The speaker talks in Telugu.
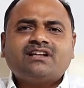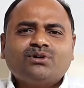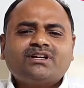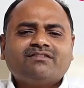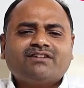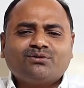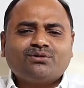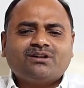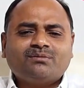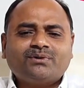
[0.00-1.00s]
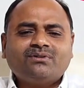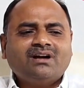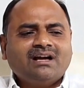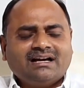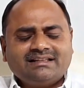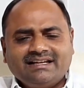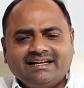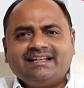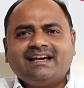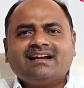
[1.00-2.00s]
ముఖ్యం అనుకున్నప్పుడు అది
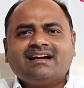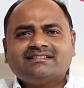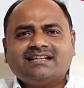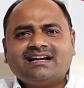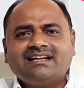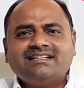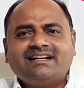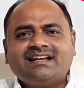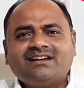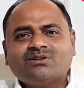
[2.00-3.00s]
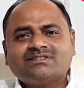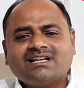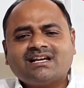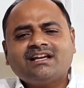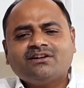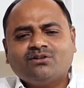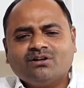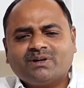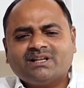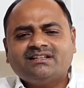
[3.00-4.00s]
కేటీఆర్ గారు సహాయం చేయడానికి వస్తారా ఇంకొక
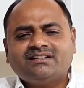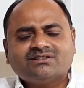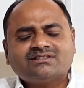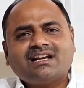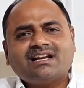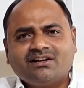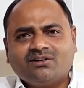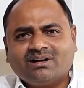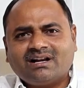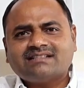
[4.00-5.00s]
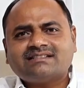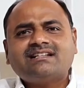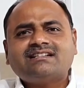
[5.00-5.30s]
ప్రతినిధి వస్తారా ఇంకొక రాష్ట్రానికి